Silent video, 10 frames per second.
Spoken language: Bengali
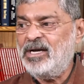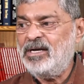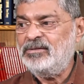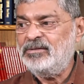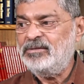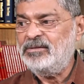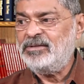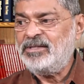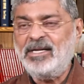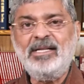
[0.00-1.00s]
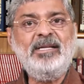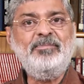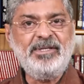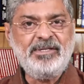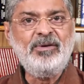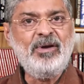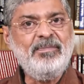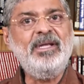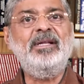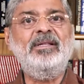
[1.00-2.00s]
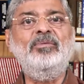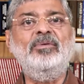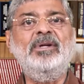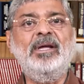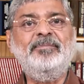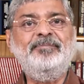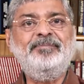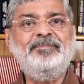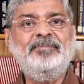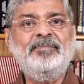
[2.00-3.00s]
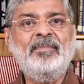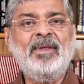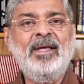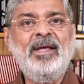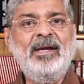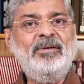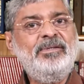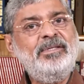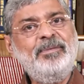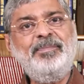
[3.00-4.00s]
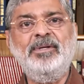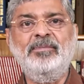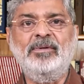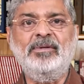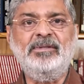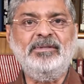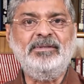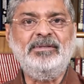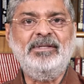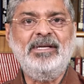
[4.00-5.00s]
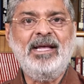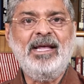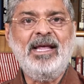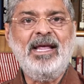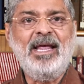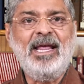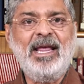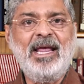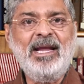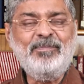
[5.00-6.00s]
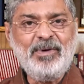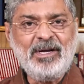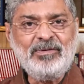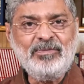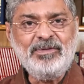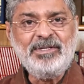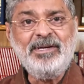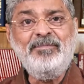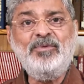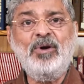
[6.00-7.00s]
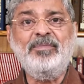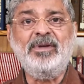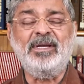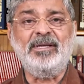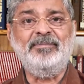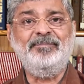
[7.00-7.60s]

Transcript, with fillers: এটা ছেলেদের বেশি হয় মেয়েদের তুলনায় এটা হচ্ছে এপিডেমিওলজি এরপর আসুন সিমটম কি